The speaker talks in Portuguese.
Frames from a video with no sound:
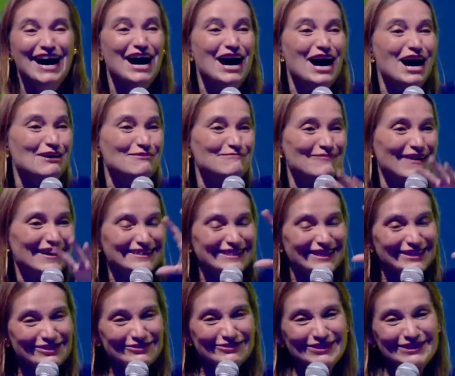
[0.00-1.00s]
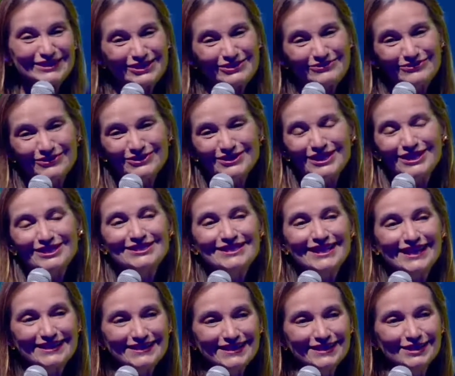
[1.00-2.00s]
mas as coisas vão se
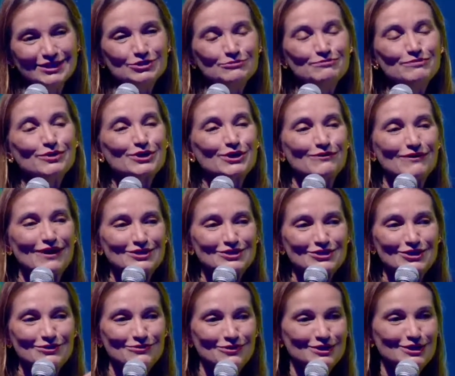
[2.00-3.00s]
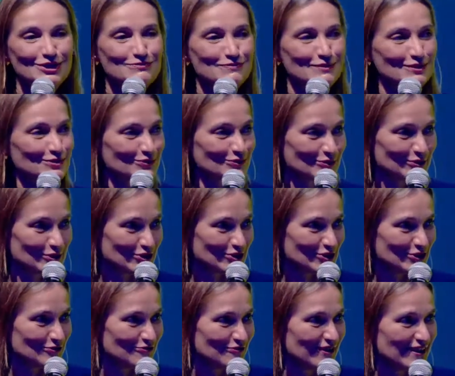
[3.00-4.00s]
acertando, porque eu acho que quando as pessoas te
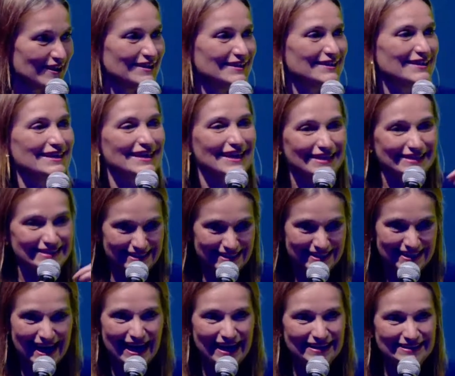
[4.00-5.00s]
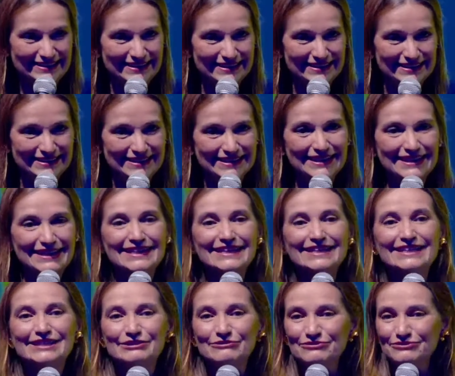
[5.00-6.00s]
veem realizada
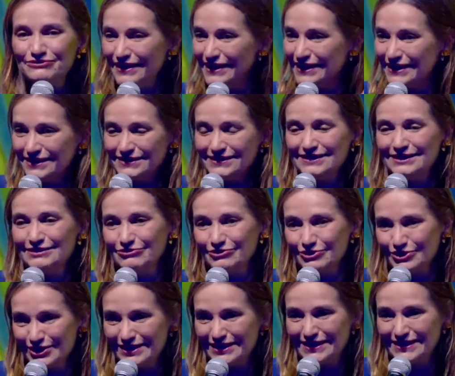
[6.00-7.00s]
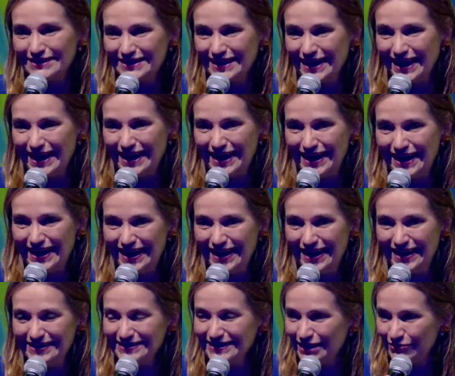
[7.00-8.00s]
e veem que você
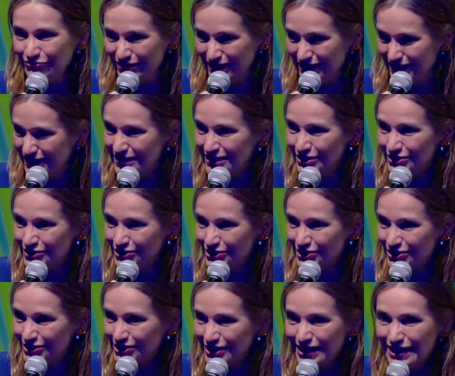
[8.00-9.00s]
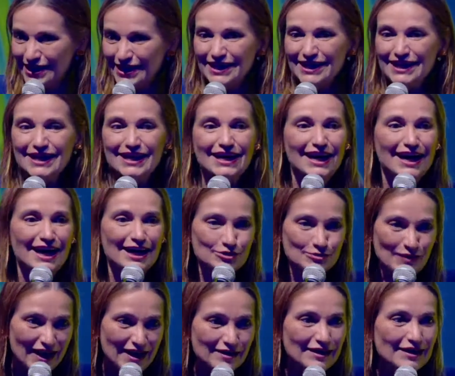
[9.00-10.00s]
está tá feliz, as,
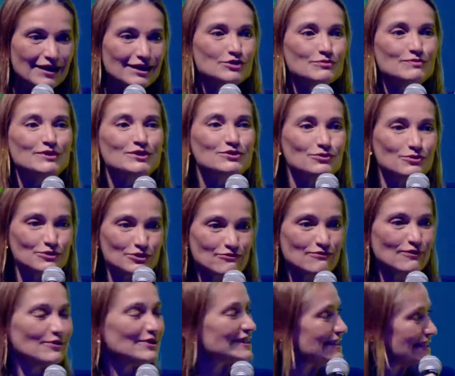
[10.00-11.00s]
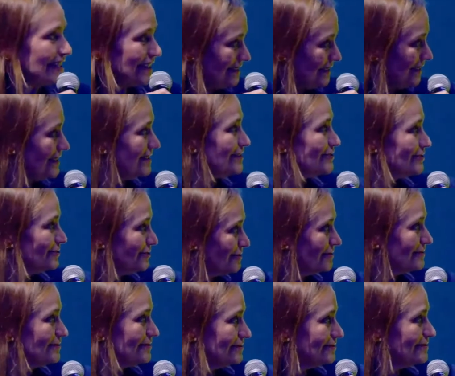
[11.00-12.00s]
a, as pessoas vão aceitando
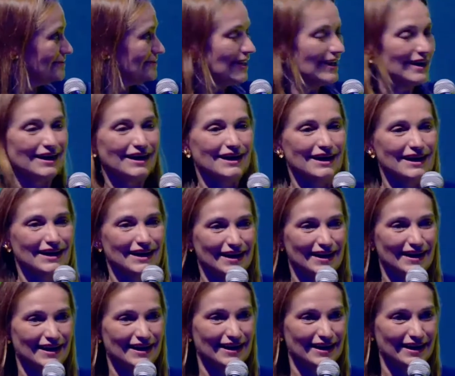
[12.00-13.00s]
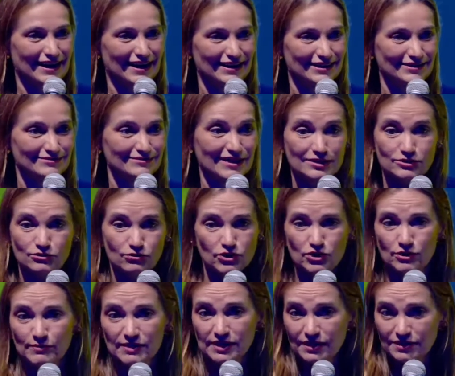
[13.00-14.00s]
a, as suas
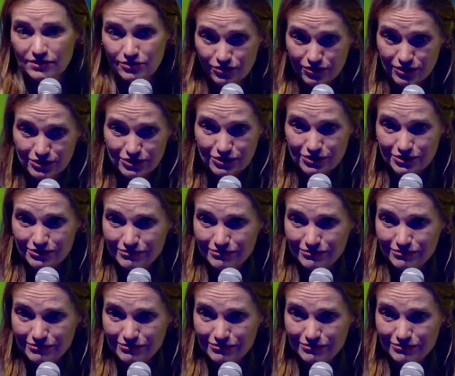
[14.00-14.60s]
limitações,